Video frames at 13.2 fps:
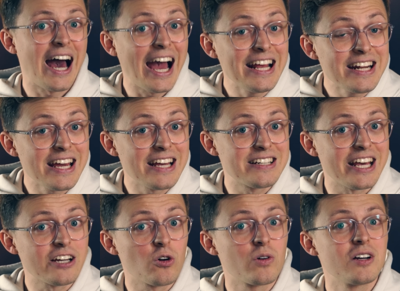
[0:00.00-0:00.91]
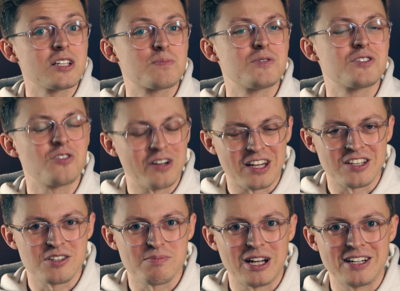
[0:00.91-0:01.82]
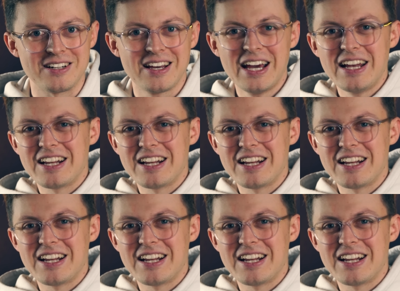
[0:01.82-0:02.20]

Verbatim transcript: Eine Entdeckung ist besonders spannend,